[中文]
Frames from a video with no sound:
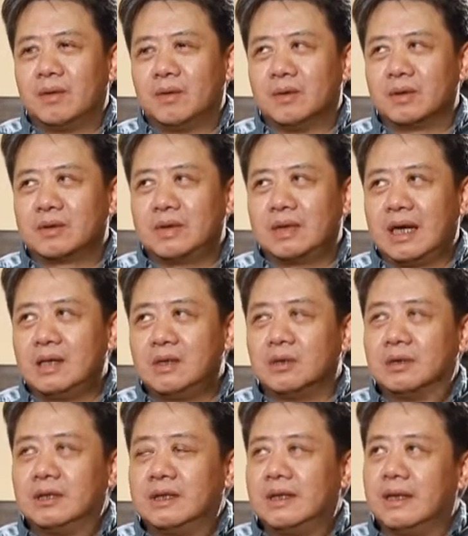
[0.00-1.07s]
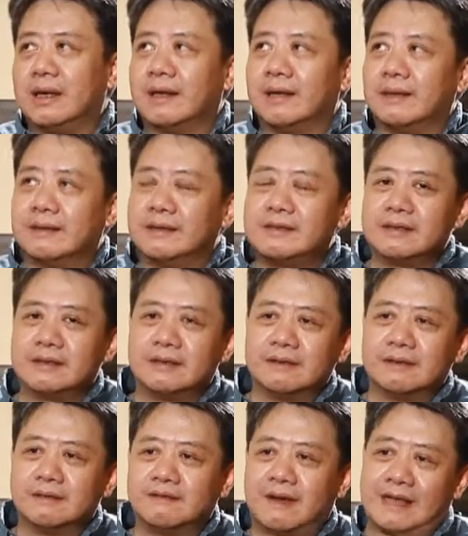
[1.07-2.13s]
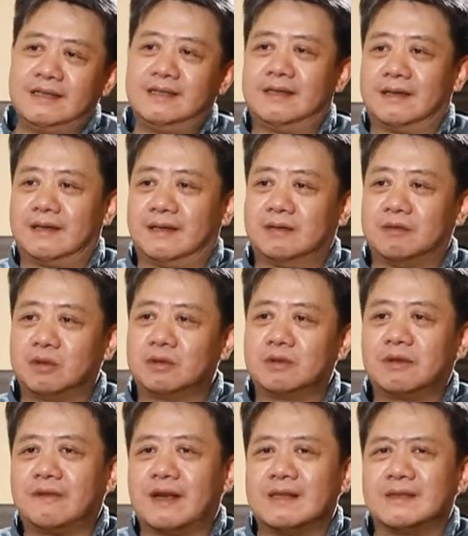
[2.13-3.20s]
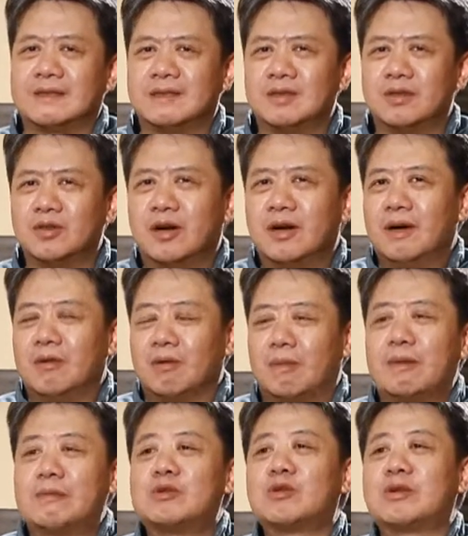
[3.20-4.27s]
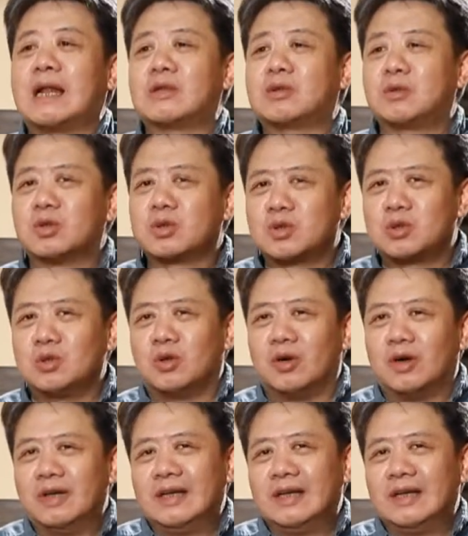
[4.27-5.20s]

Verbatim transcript: 我对他有一点这个反省和或者说反思，就是说我并不说他多错，